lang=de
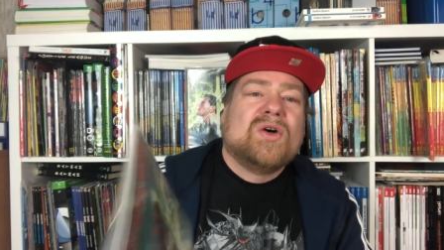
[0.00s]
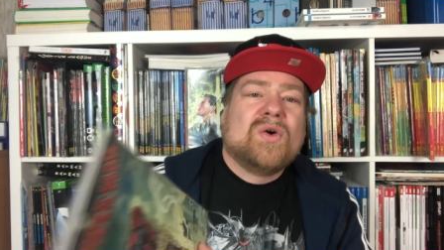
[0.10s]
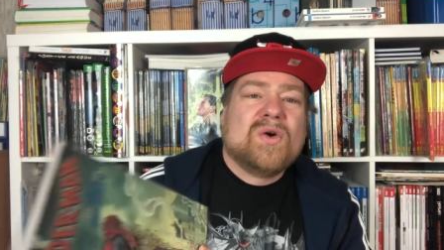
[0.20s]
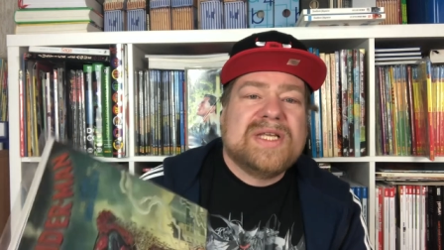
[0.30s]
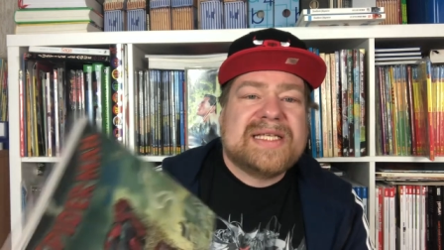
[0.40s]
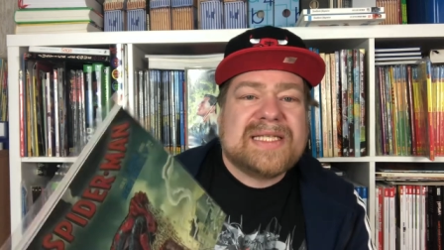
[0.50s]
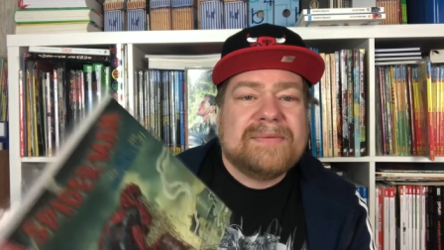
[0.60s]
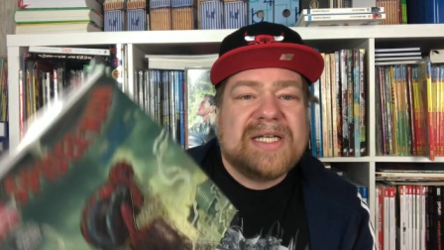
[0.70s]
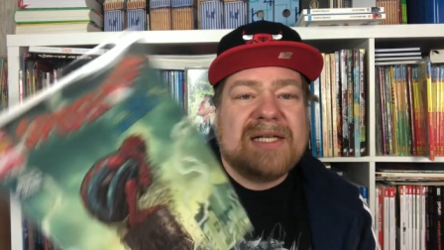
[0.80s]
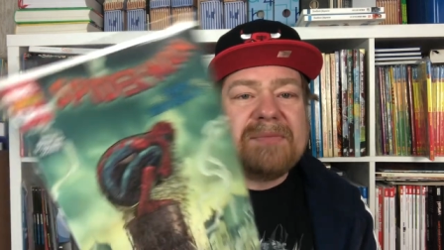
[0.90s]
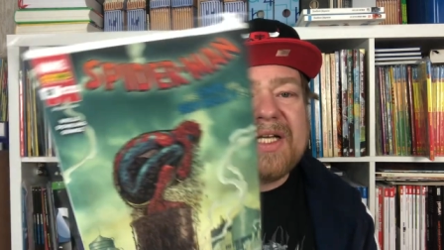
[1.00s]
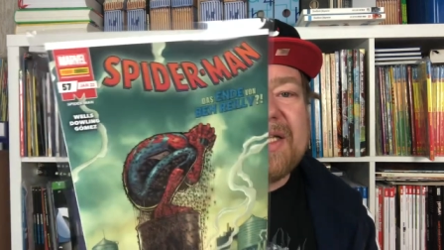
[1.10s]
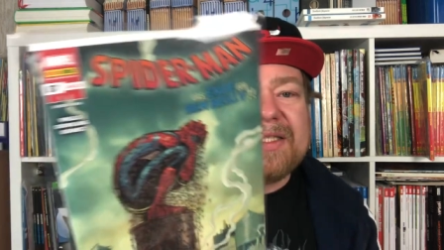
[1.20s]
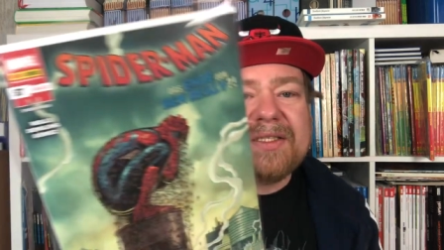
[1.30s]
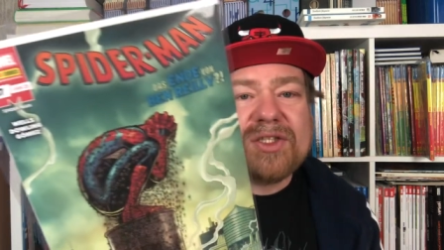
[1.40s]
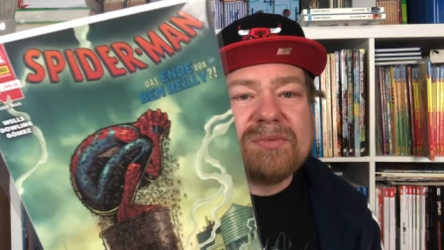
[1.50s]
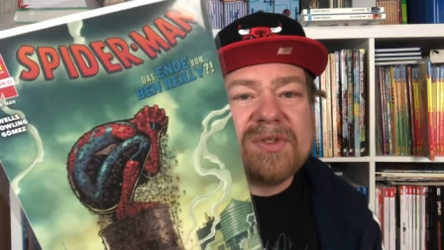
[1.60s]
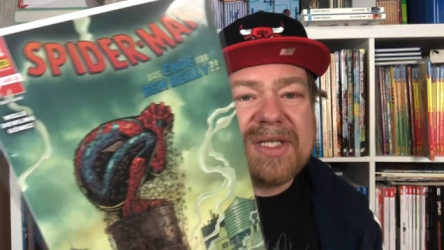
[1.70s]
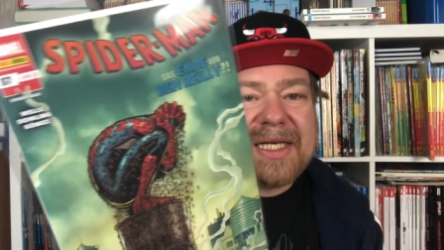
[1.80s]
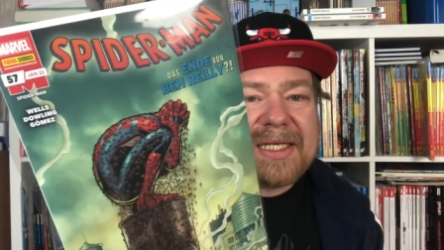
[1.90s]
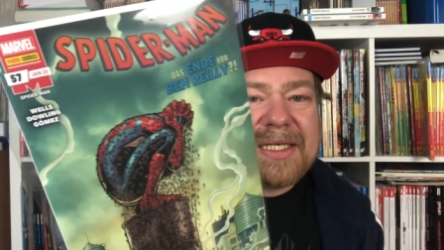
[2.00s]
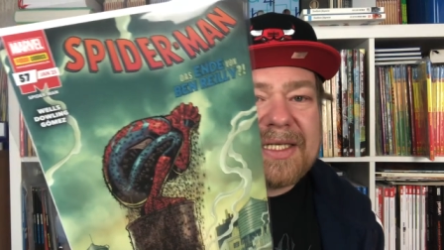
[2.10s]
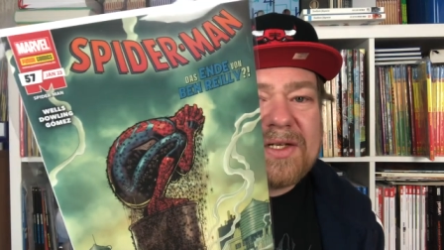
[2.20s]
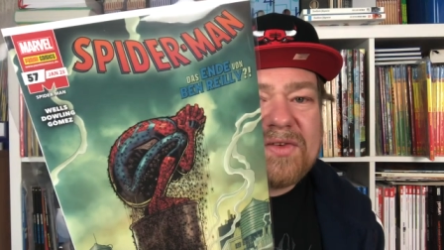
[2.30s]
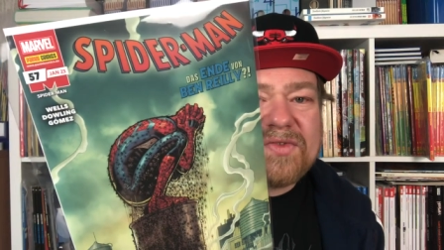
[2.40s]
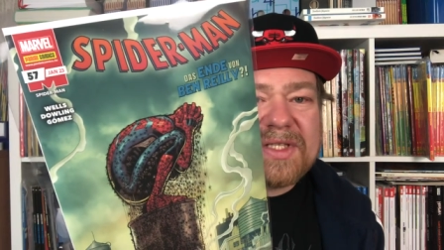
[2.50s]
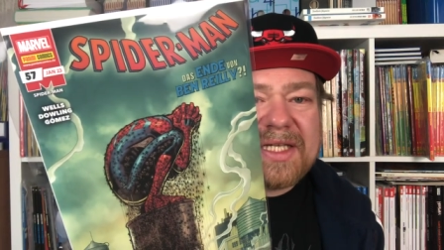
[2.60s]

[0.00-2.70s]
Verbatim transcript: Und jetzt habe ich halt mal einen Schwung nachgekauft.